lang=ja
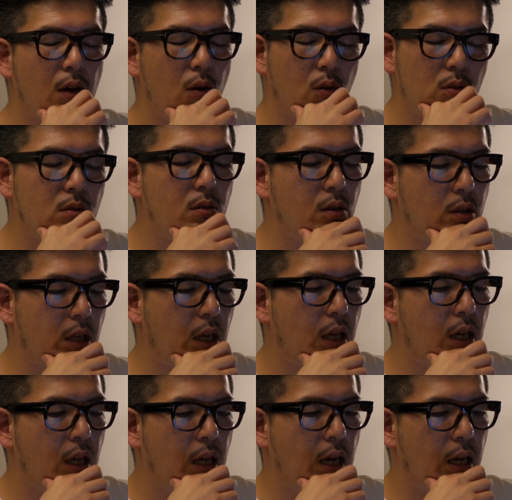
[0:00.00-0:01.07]
本当に
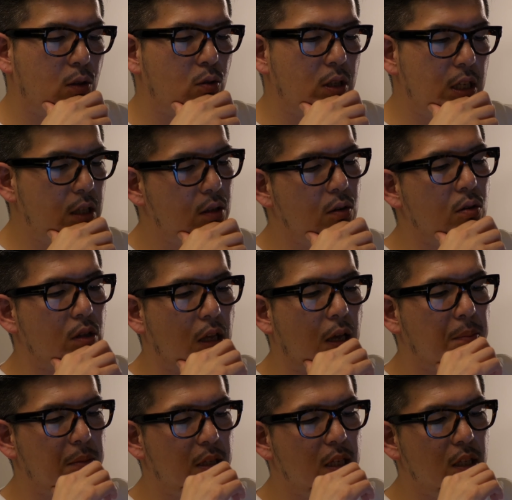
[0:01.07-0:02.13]
あとに等
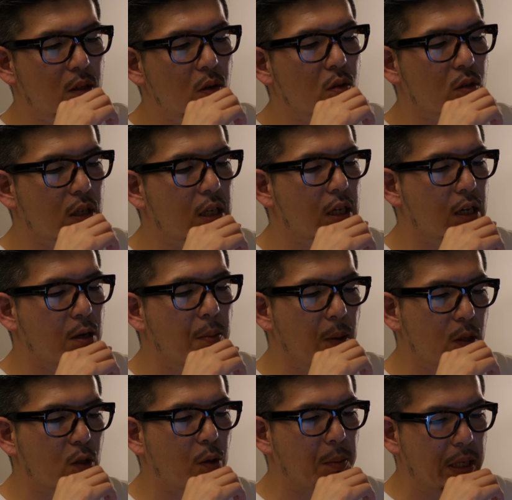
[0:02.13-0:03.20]
ね、に等の金額
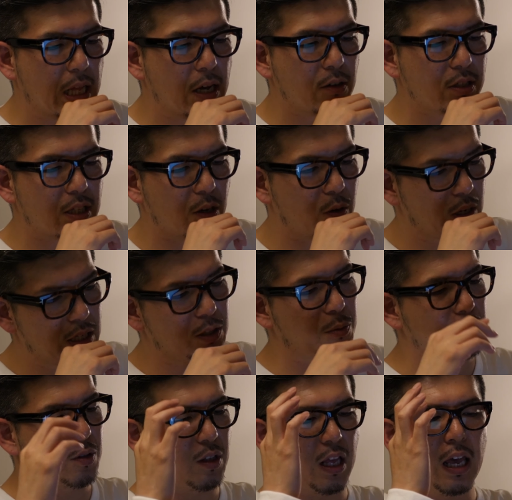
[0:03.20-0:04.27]
もっと見直した方がいいと
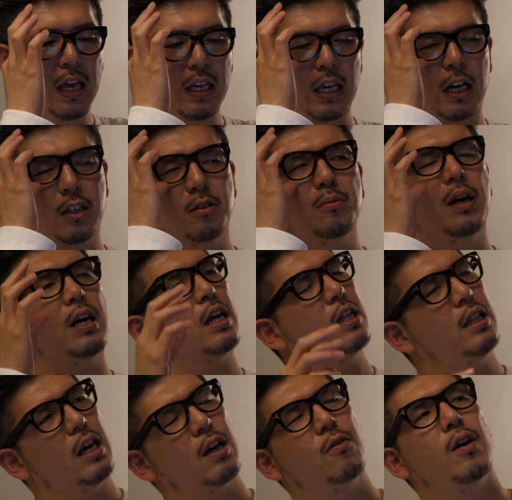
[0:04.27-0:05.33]
思うんですよね。ひゃくまんえ
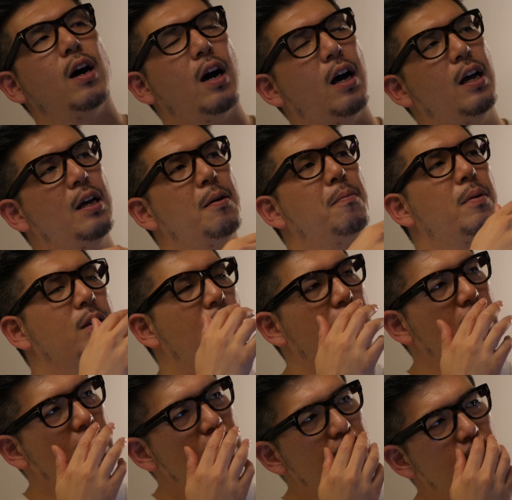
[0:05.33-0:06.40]
ん台はだか
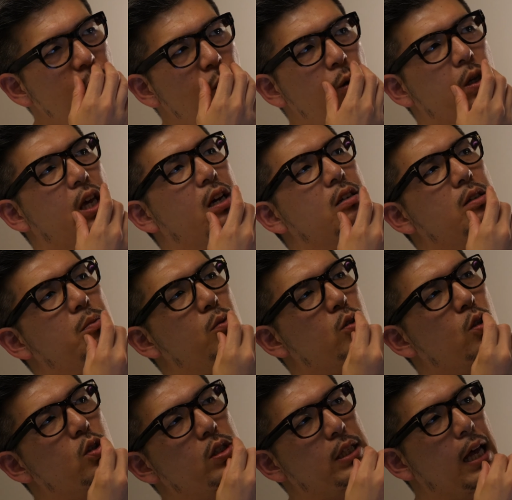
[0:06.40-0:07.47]
らいち等を逆にもう
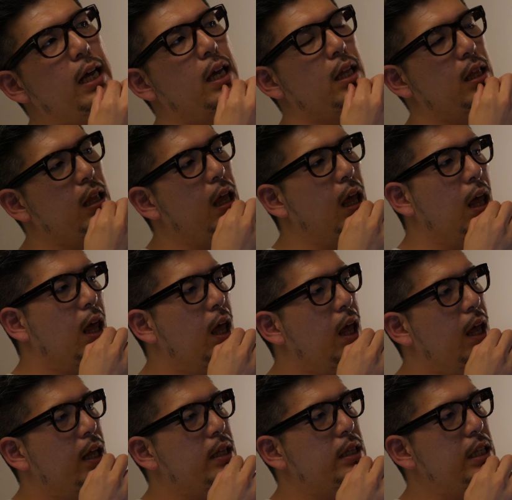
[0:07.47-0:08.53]
ちょっと下げて
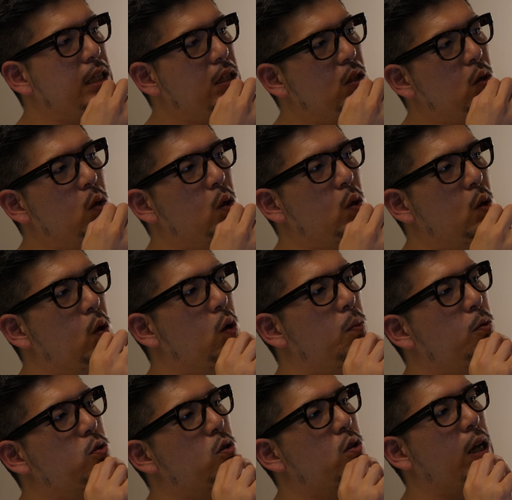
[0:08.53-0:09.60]
に等を
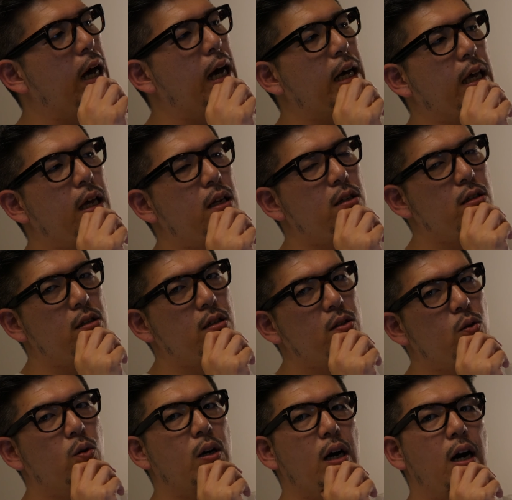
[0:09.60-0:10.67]
もうちょっと上げる
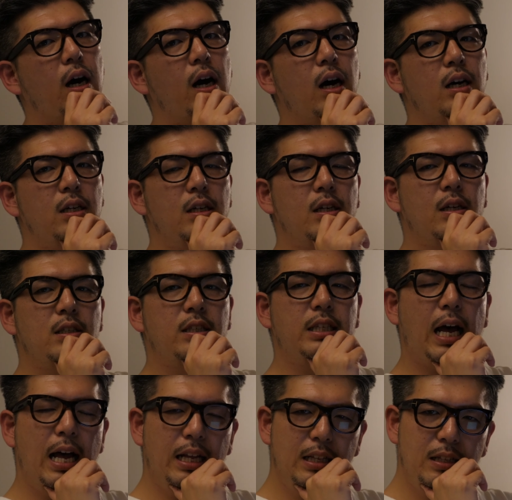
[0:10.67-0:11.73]
とか、
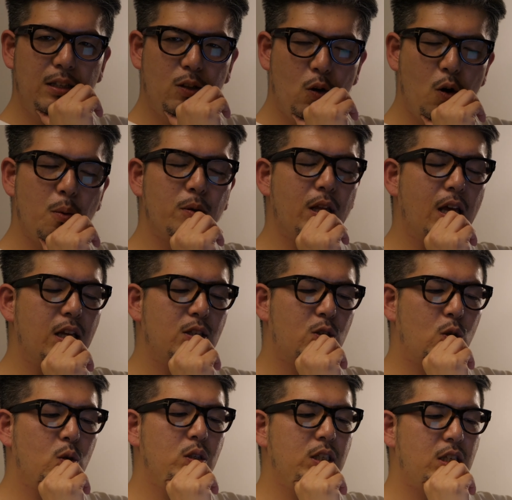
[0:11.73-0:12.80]
さん等もね
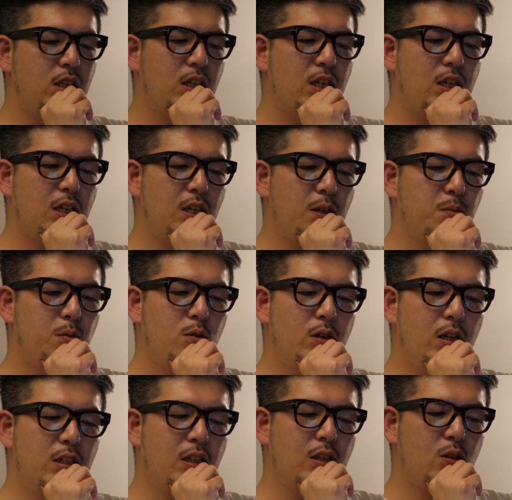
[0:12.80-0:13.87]
正直僕
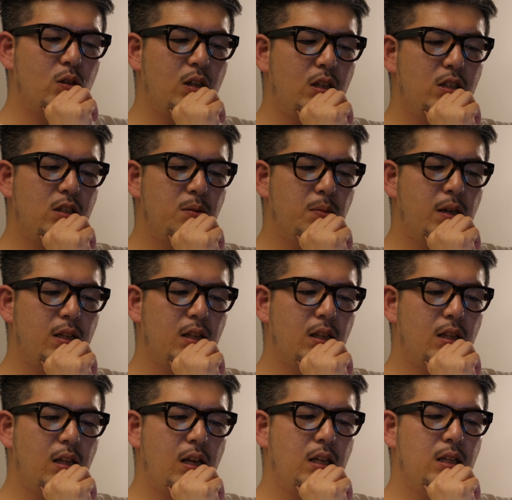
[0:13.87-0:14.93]
がやってた時でいちま
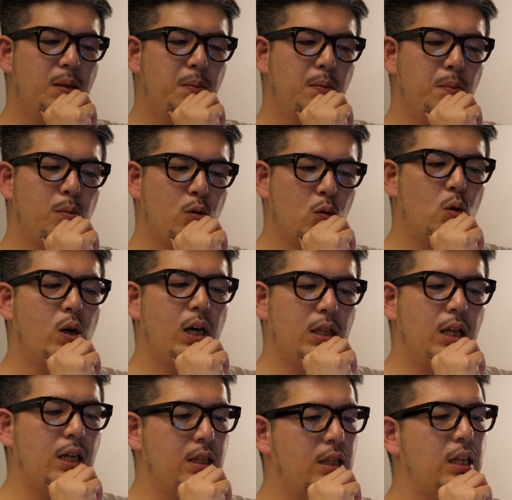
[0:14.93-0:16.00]
ん何ぼとか
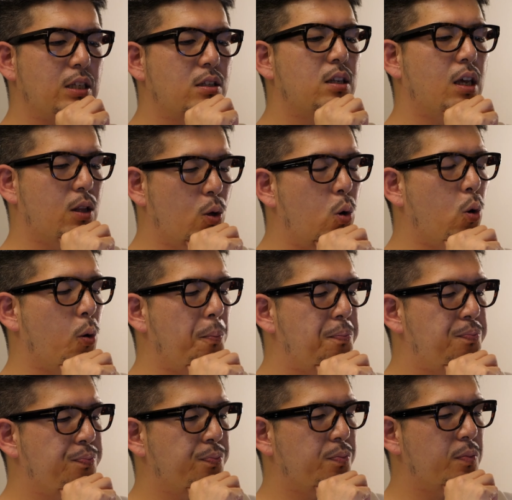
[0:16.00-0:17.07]
なんですけど、
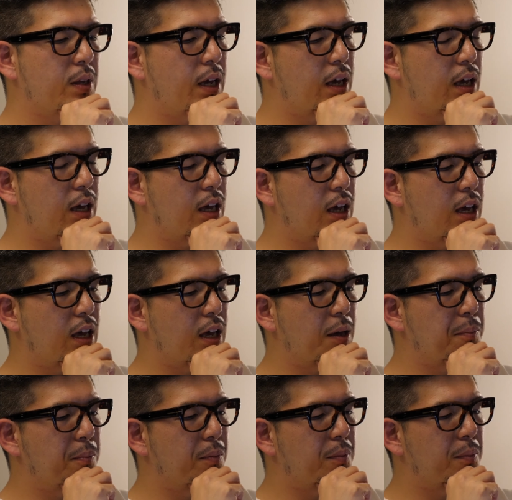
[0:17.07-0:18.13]

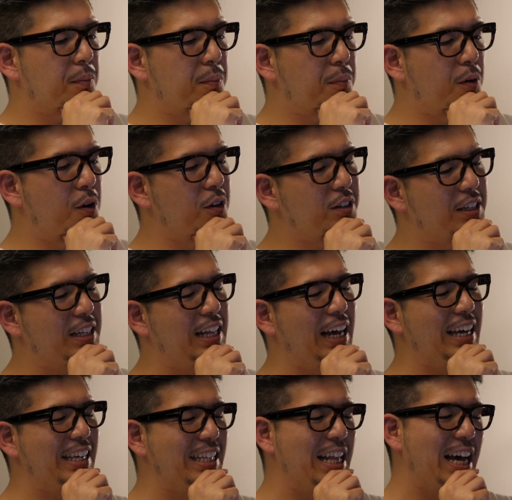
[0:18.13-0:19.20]
えー、もっ
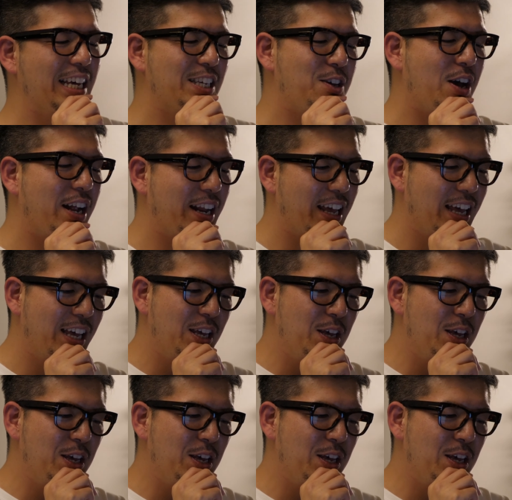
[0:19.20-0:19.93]
たいないよあれ。